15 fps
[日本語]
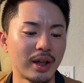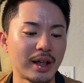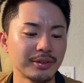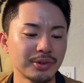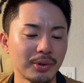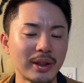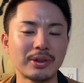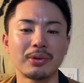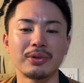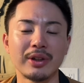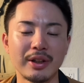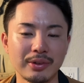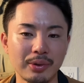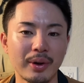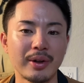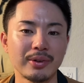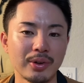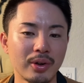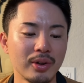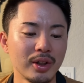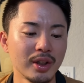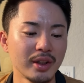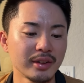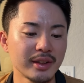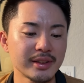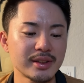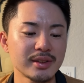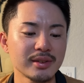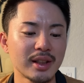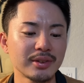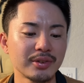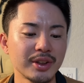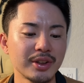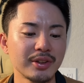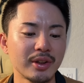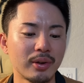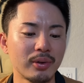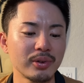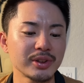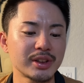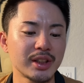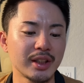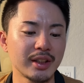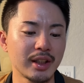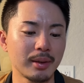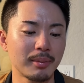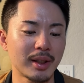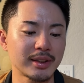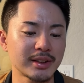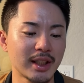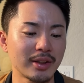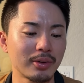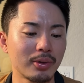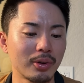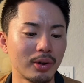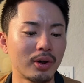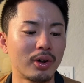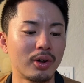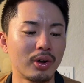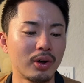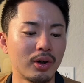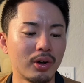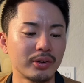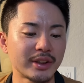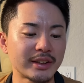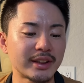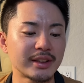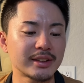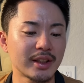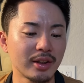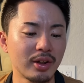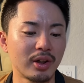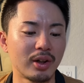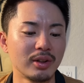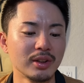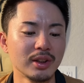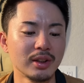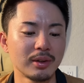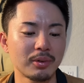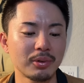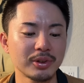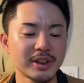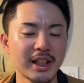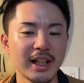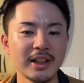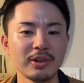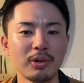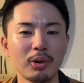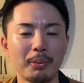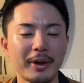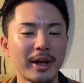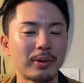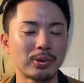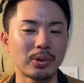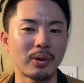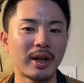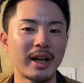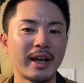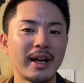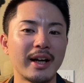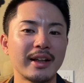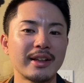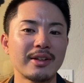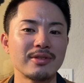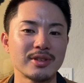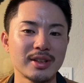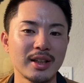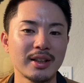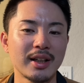アウトは取れる、取れると。で、ツーアウト二塁でオースティンに、まあ、サードゴロだったんですけど、このサードゴロも結構捉えられてるんですね。